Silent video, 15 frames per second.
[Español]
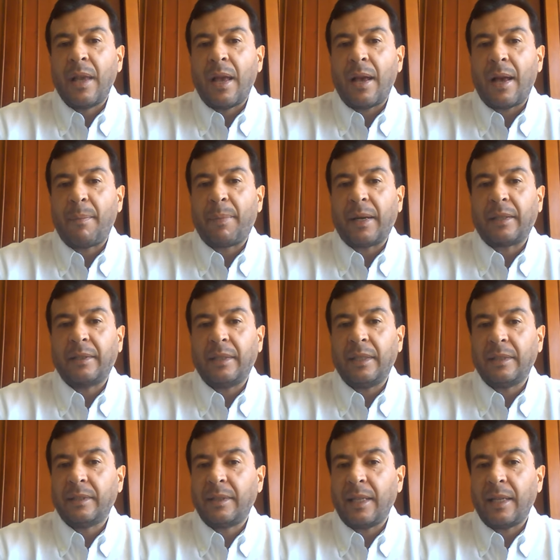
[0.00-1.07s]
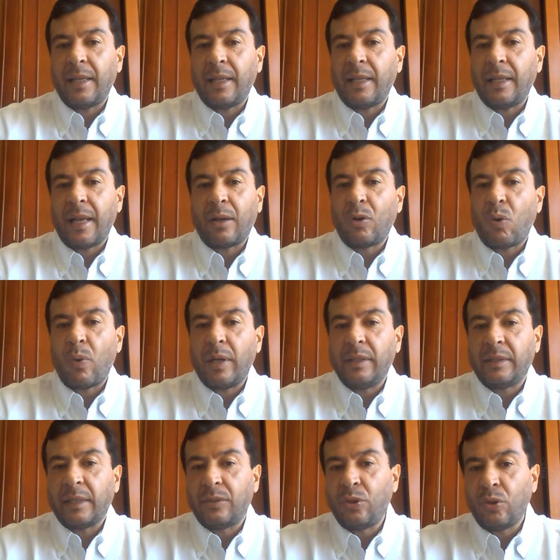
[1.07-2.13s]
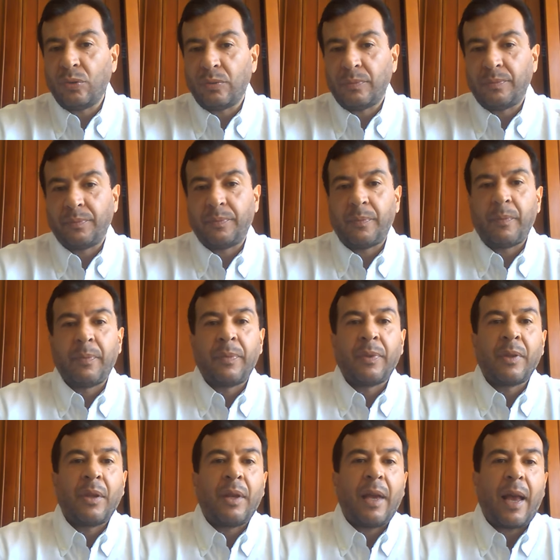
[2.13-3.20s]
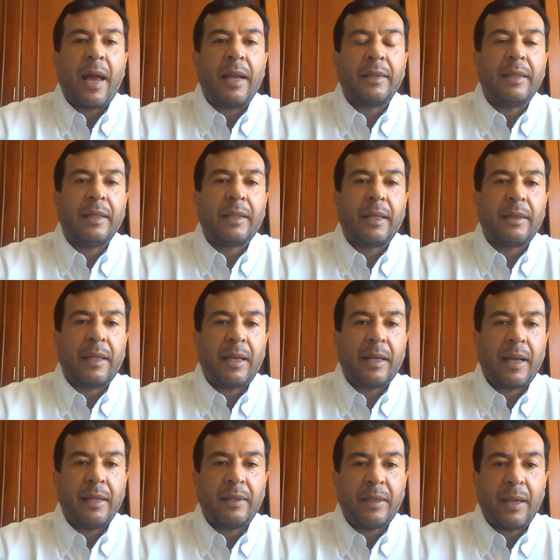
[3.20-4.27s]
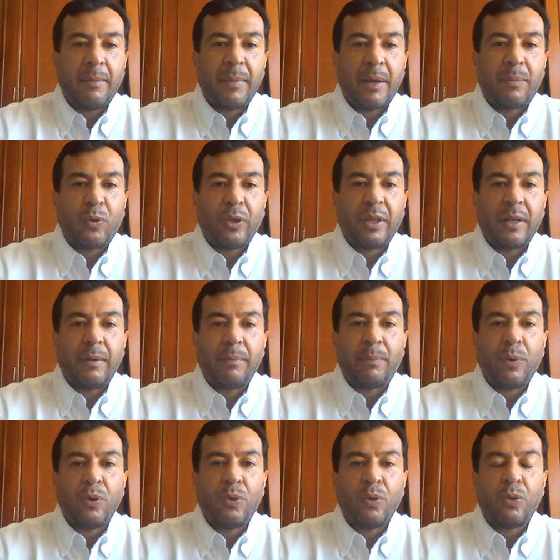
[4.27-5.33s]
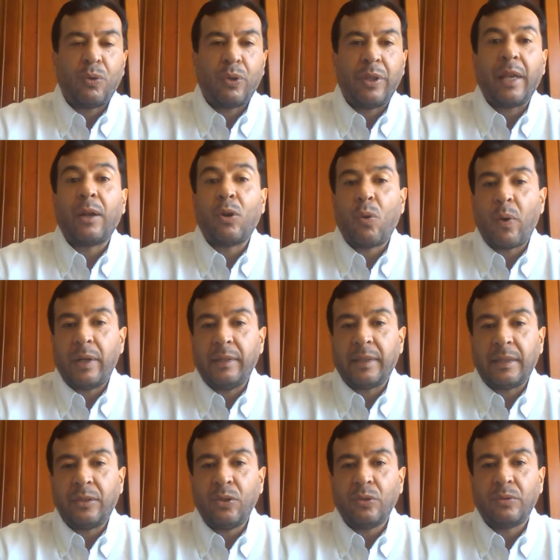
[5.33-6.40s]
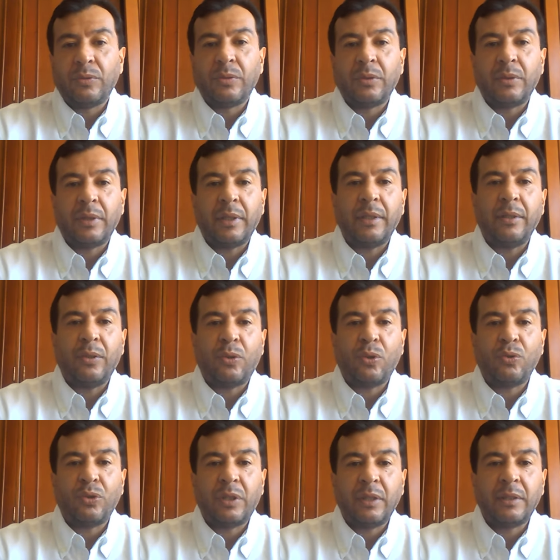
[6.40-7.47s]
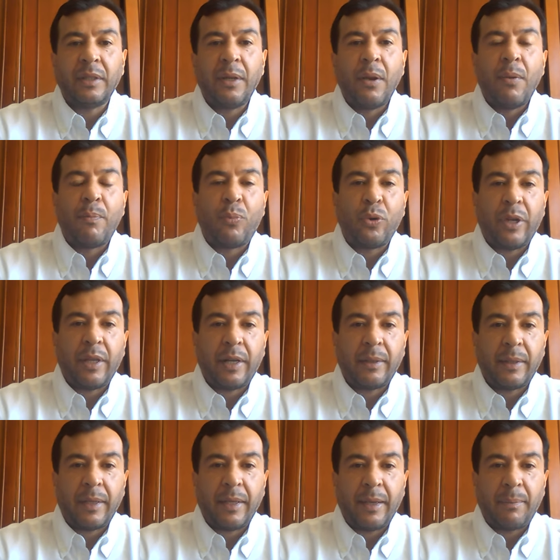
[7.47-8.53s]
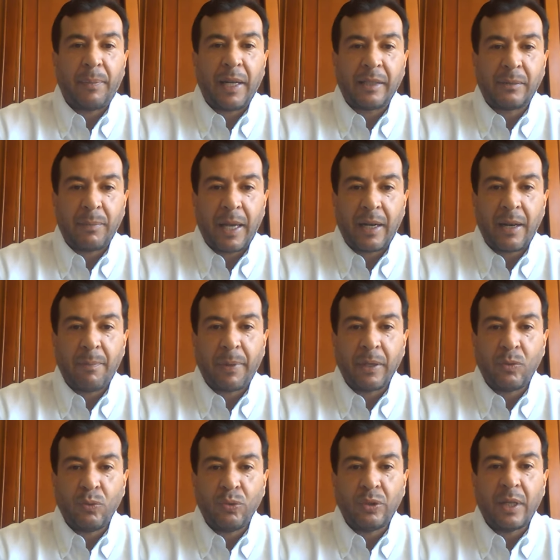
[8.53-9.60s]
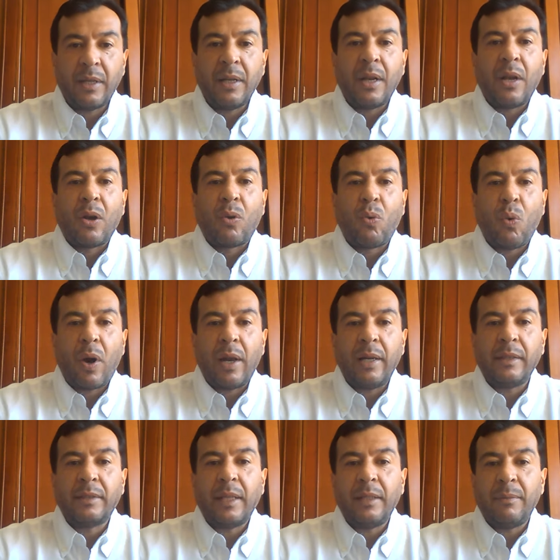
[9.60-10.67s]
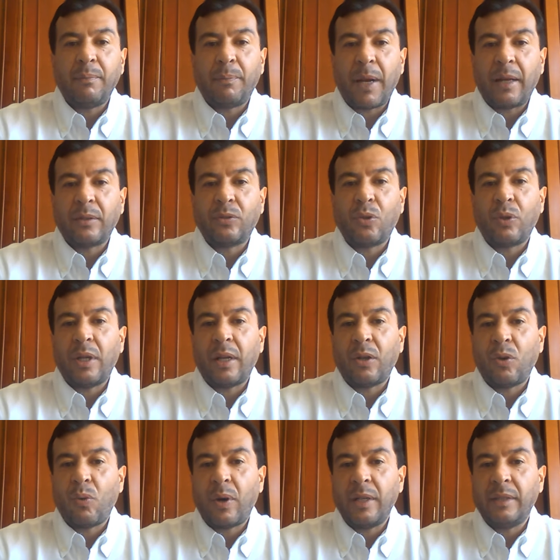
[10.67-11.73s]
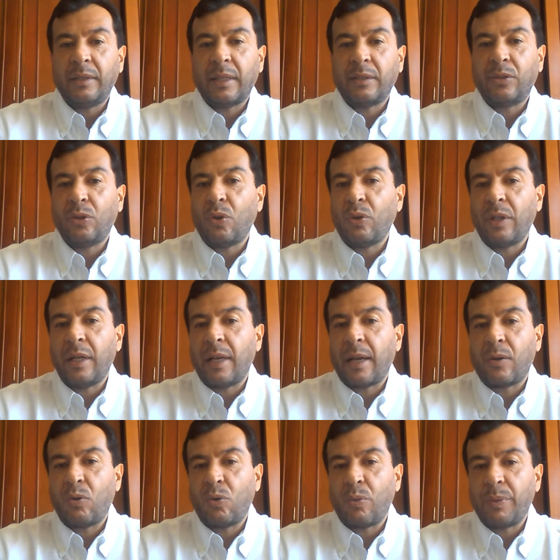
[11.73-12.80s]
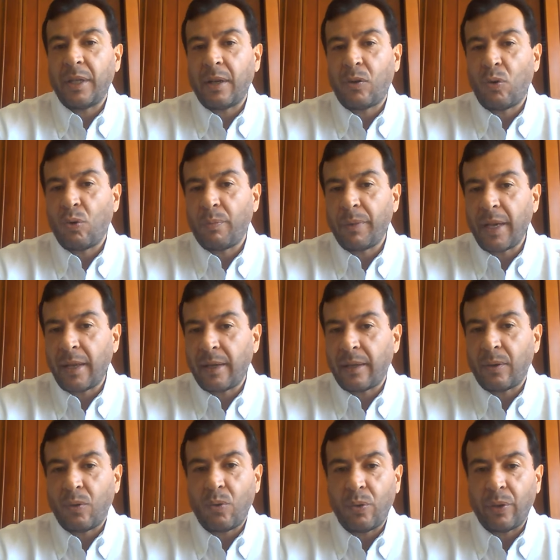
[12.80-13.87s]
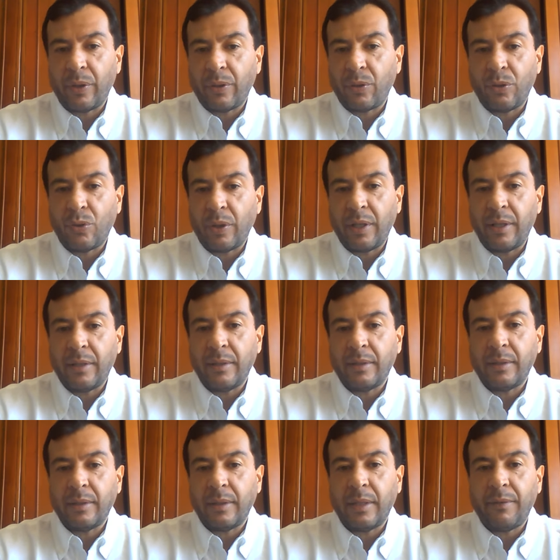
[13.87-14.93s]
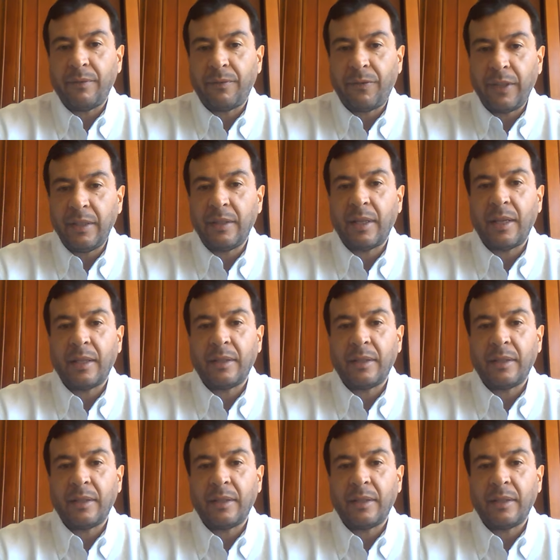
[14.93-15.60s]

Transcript: a partir de la globalización? Alguien que tenga el tema, por ejemplo, de globalización. Entonces, pudiera eh, plasmar la pregunta, cuál es el impacto de la globalización en la economía colombiana o eh, en, fin,